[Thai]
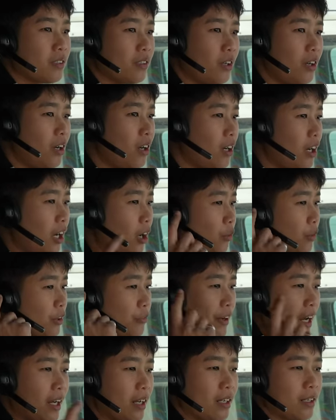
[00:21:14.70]
ก็เอาไว้
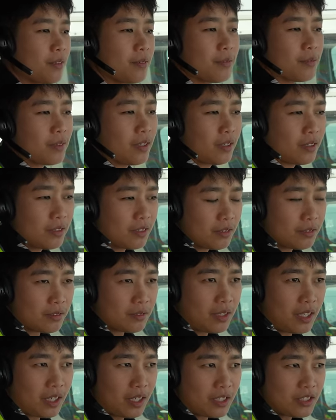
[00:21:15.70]
ฟัง
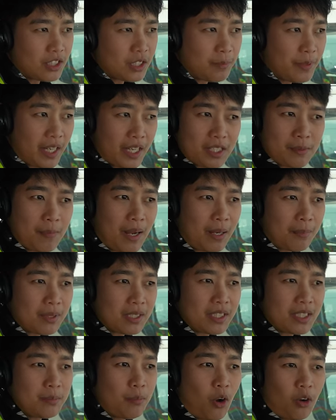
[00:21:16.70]
จี พี เอส บ้างบา
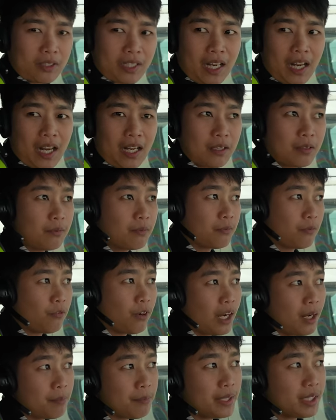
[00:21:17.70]
งทีบอกทาง
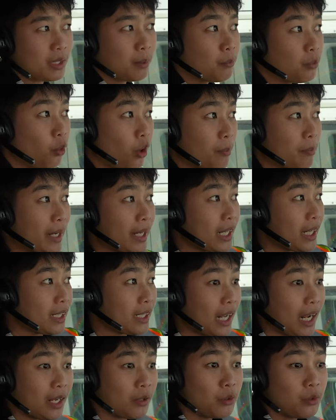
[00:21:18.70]
ว่ามีตำรวจไหมข้า
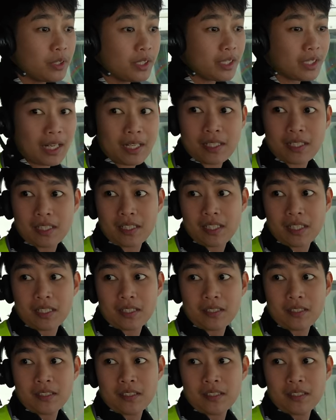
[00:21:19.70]
งหน้านู่นนี่นั่นอะไรเงี้ย